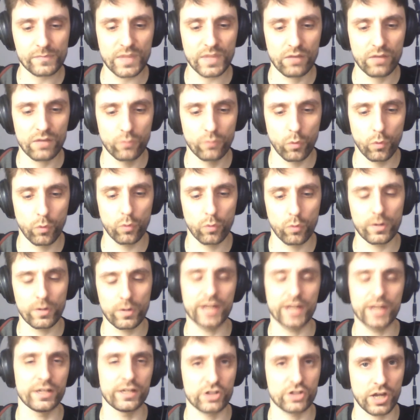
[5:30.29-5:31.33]
wo
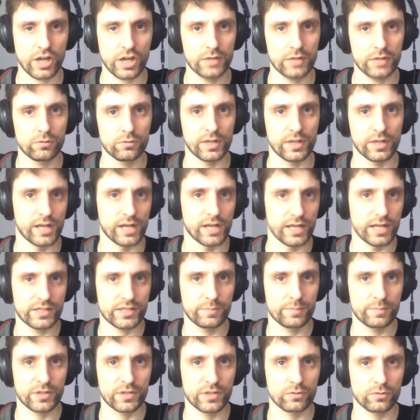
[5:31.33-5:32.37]
eine Entscheidung einer
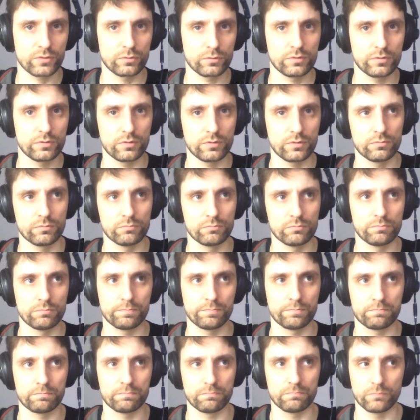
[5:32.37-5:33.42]
Einzelperson
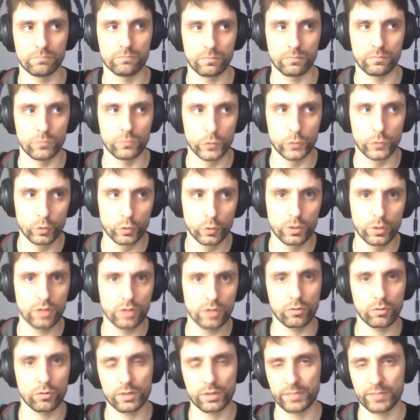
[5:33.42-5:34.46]

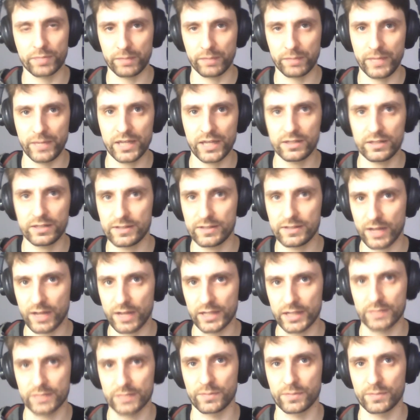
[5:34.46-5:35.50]
nur oder primär diese
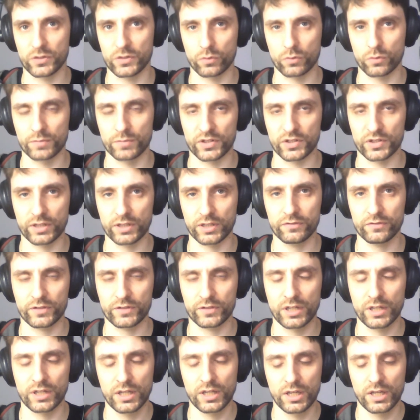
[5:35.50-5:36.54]
Einzelperson betrifft,
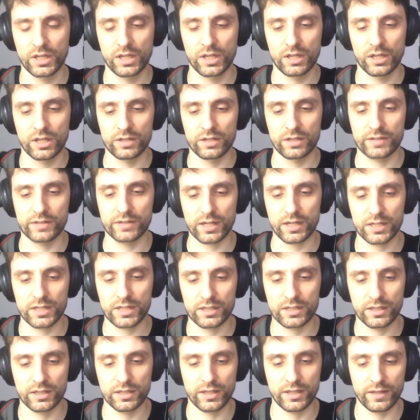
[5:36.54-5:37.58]

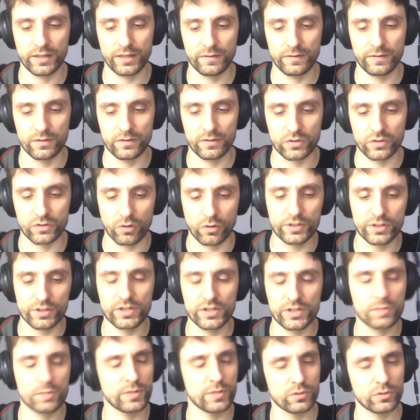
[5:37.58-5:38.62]
da sollte
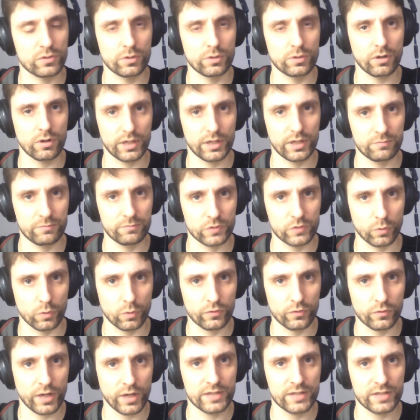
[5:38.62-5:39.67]
diese Person auch eben
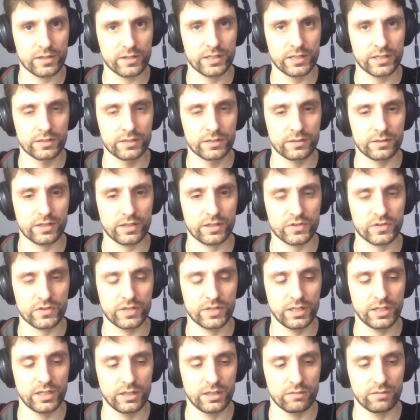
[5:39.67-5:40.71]
so frei sein, dass
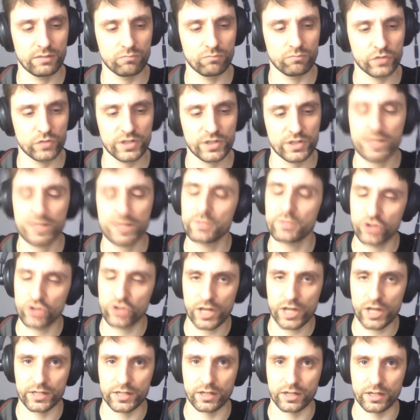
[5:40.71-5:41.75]
sie sich selbst
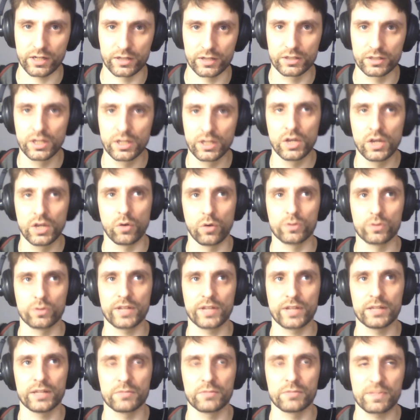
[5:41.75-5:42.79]
entscheiden kann. Und
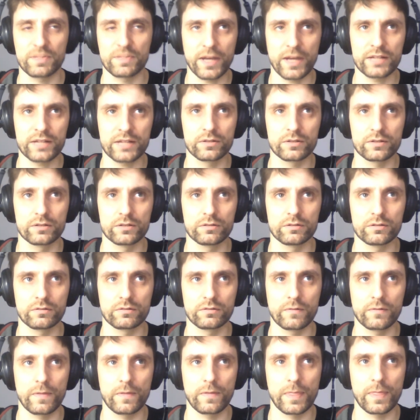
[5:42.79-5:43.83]
dann im zweiten
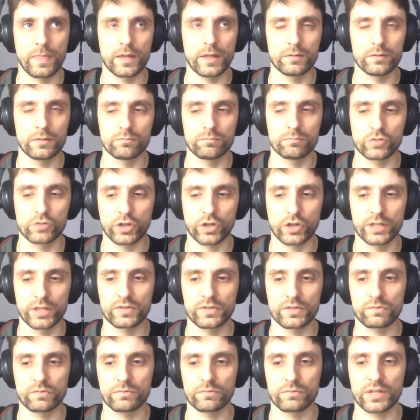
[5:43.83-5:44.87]
ähm,
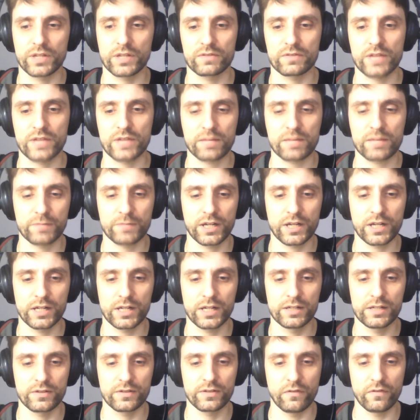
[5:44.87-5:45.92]
Schritt sagt man
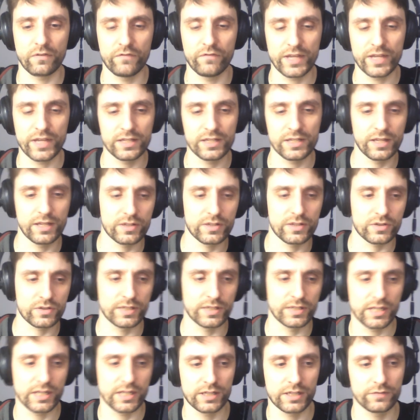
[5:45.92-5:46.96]
halt, wenn es
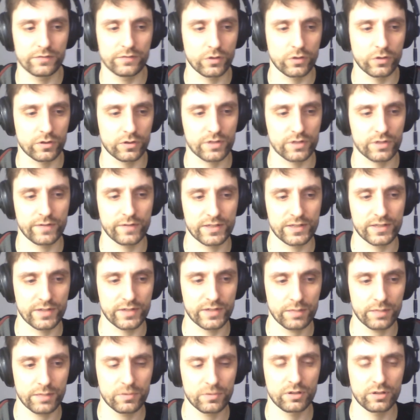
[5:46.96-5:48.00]
negative
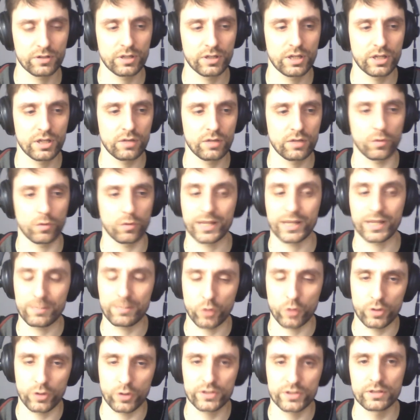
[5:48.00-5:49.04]
Konsequenzen gibt oder
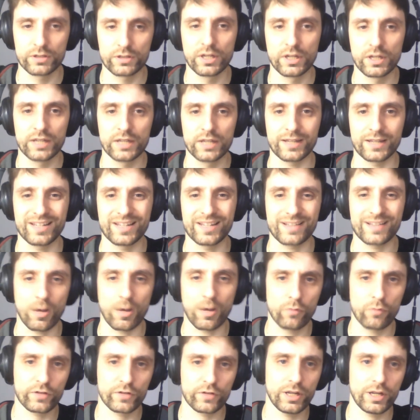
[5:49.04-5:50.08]
geben könnte, dann ist
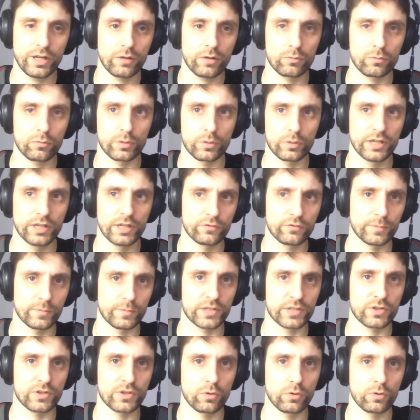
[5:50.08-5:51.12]
Aufklärung und
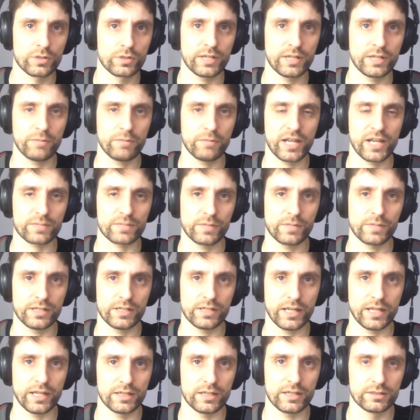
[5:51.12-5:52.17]
Information immer
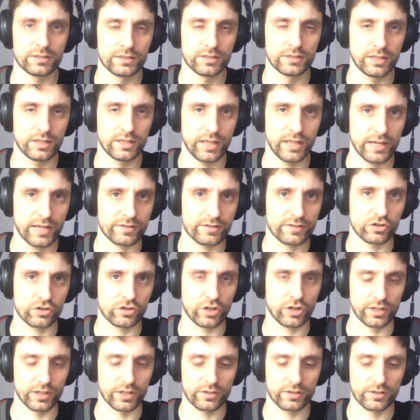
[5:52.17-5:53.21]
erstmal der erste
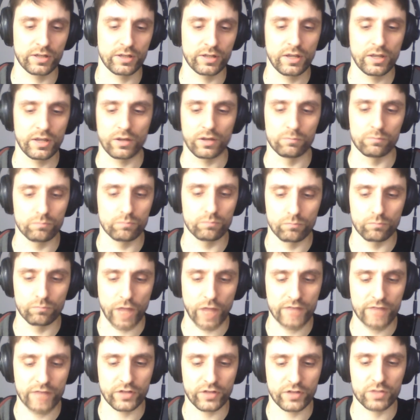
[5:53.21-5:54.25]
Schritt. Ein
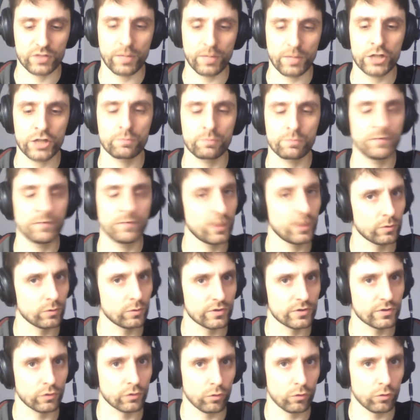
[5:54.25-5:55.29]
einfaches Beispiel wäre
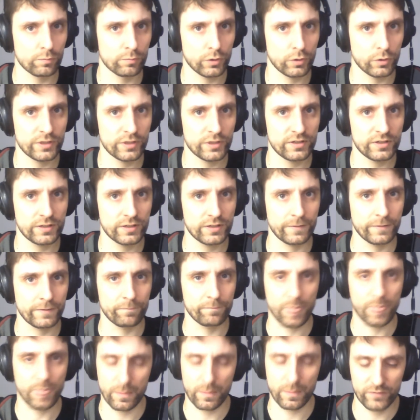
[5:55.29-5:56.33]
unsere Drogenpolitik.
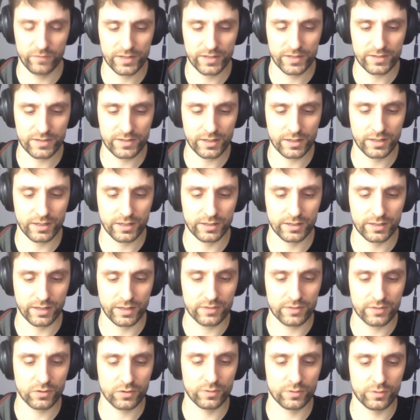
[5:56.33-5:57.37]
Wir sagen halt
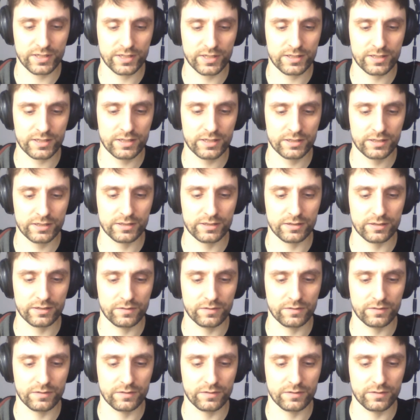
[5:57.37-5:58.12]
ganz grundsätzlich,